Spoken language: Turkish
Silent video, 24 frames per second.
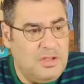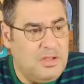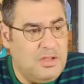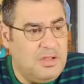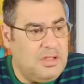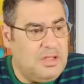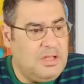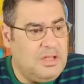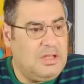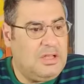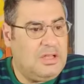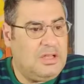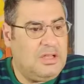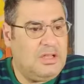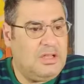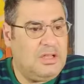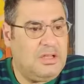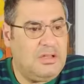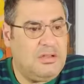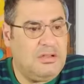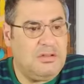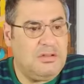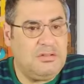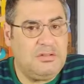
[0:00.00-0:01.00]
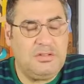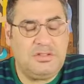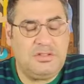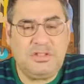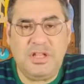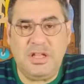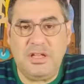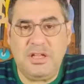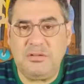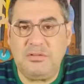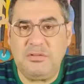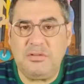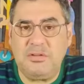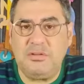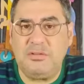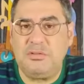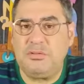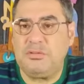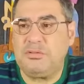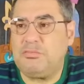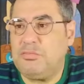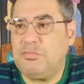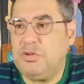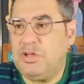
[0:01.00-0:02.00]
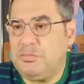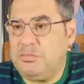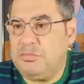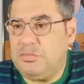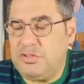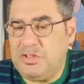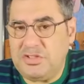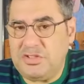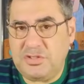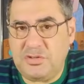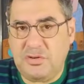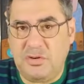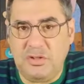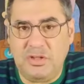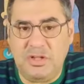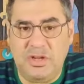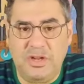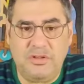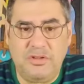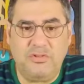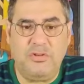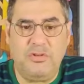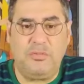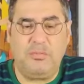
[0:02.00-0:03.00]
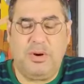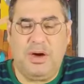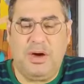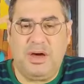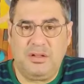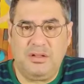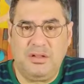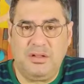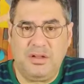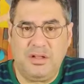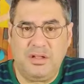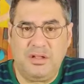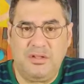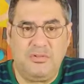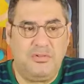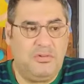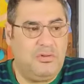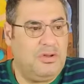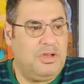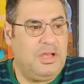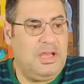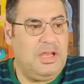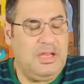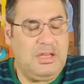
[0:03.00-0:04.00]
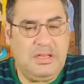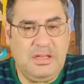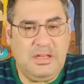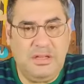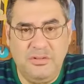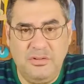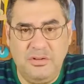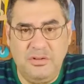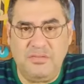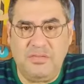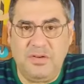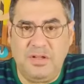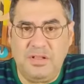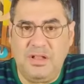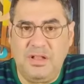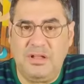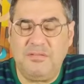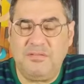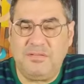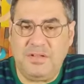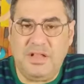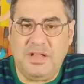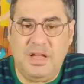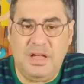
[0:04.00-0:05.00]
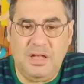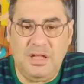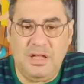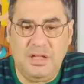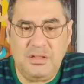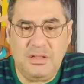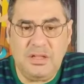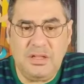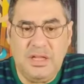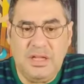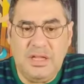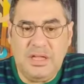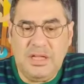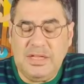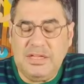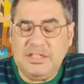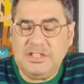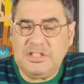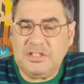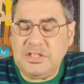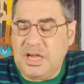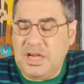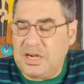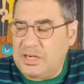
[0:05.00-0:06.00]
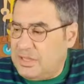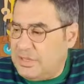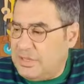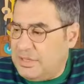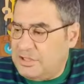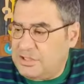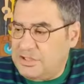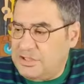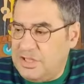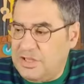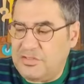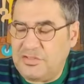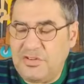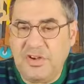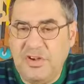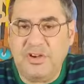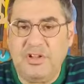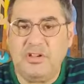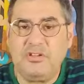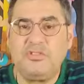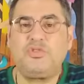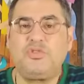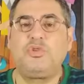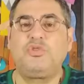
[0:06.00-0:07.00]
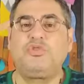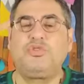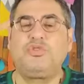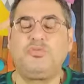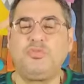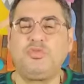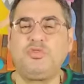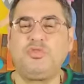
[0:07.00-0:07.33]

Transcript: e, işte e, diskolara gidiyor, barlara gidiyor, eğleniyor falan filan. Şimdi arkadaşlar çocuğumuzu